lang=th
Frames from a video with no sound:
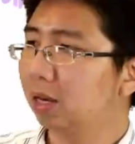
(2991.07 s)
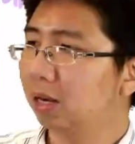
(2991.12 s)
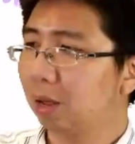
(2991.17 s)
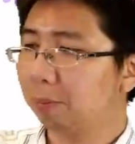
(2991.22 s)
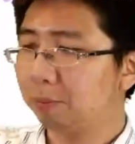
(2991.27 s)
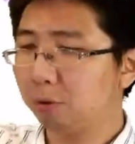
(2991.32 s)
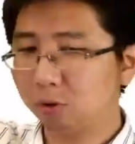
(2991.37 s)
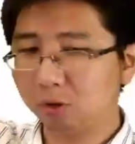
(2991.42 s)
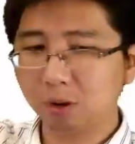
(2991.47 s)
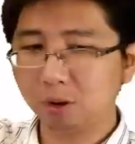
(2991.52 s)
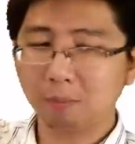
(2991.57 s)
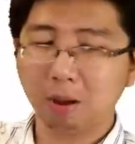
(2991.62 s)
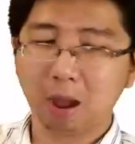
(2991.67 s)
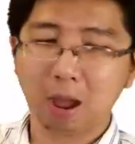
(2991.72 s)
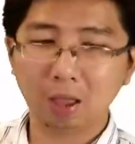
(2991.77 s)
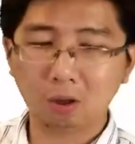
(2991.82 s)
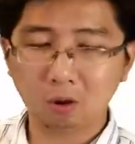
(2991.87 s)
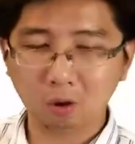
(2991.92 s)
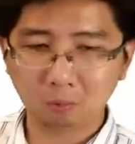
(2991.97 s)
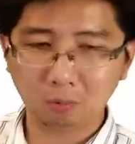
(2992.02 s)
W
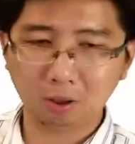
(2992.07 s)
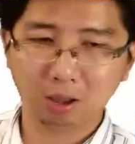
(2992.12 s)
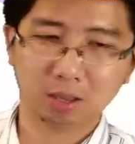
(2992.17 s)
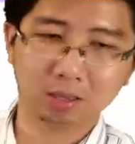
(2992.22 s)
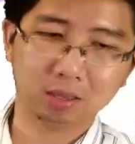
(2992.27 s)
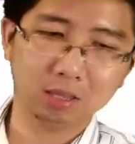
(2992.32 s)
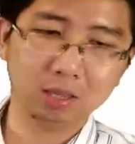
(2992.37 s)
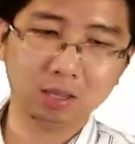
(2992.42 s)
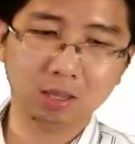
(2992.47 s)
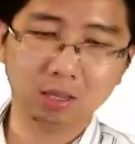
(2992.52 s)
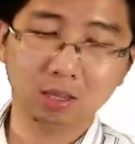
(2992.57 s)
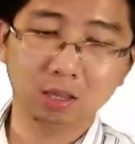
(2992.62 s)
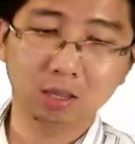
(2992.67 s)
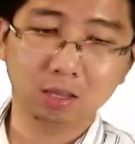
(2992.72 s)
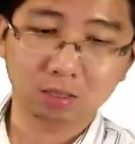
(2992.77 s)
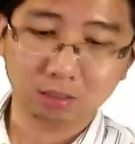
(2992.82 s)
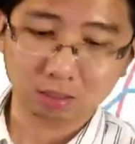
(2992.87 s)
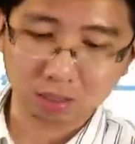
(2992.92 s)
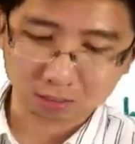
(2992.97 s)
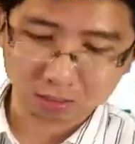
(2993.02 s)
turbine ออกมาที่
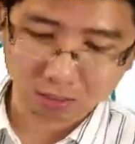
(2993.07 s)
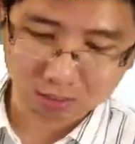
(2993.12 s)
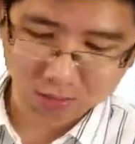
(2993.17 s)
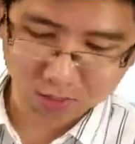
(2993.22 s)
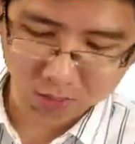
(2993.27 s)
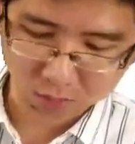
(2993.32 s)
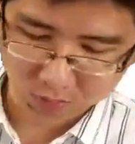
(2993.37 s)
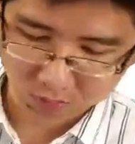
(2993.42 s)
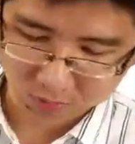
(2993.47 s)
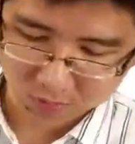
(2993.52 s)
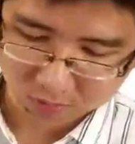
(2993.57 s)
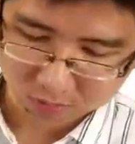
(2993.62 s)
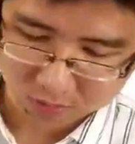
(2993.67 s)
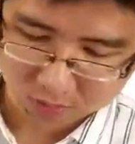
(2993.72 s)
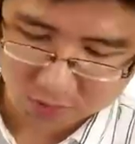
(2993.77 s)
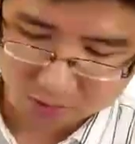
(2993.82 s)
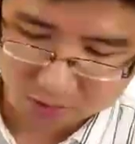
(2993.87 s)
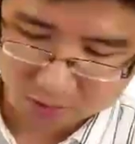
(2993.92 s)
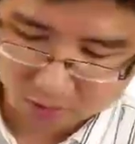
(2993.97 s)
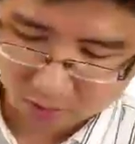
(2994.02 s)
เยอะที่สุด
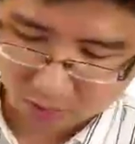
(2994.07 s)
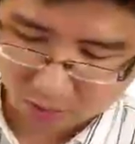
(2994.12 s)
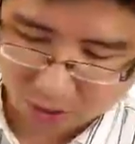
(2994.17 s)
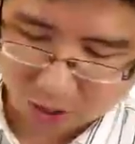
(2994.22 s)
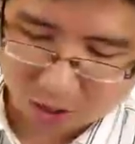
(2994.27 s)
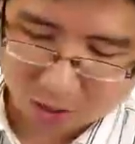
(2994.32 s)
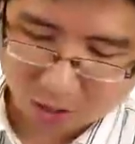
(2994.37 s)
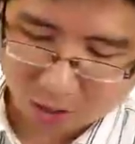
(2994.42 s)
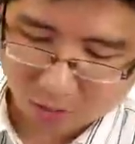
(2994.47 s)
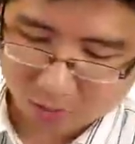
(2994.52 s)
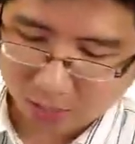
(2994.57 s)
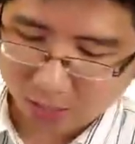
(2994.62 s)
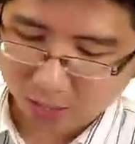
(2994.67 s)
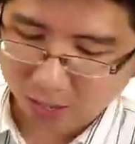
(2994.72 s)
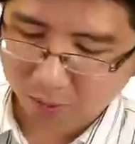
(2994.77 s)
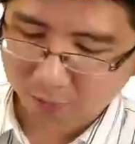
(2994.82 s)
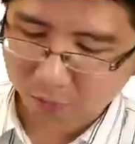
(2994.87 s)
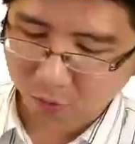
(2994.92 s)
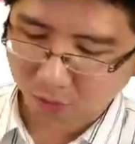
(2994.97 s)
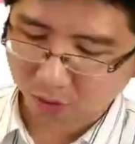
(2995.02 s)
แต่ก็แล้วแต่ค
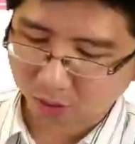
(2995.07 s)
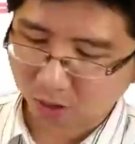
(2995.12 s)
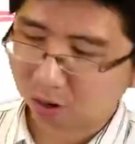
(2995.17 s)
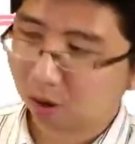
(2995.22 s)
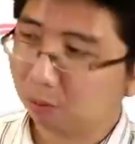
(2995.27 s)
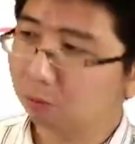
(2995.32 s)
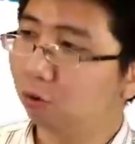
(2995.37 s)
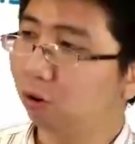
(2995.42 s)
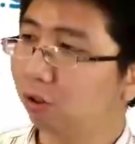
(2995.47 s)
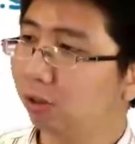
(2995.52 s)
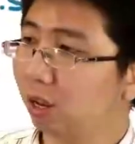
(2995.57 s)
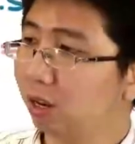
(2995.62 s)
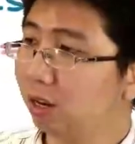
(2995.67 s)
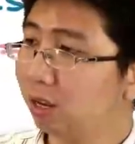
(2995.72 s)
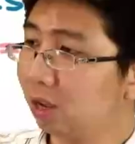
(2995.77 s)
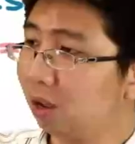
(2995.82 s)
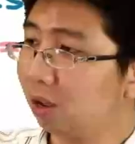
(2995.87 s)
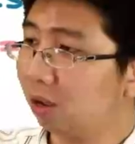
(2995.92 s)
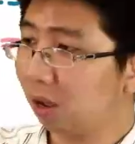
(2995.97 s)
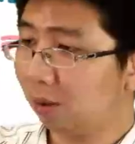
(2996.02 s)
รับโจทย์ให้เราคำนวณแค่นี้
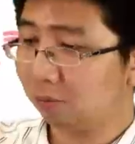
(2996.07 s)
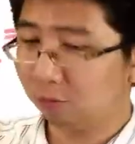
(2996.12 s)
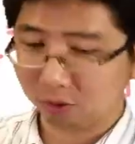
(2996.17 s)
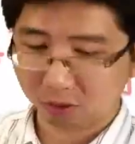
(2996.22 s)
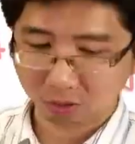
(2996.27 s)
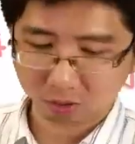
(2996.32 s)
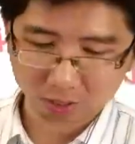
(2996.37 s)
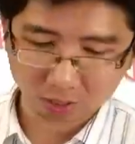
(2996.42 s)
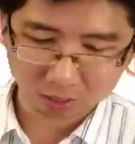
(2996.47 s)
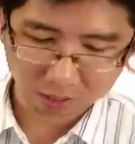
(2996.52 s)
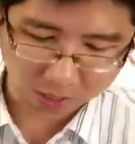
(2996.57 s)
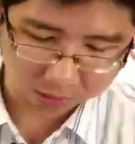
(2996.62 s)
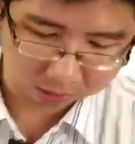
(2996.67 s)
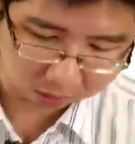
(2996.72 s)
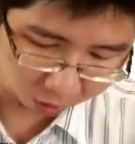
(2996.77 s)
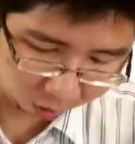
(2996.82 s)
ก็คำนวณเท่านี้อ่ะตอบ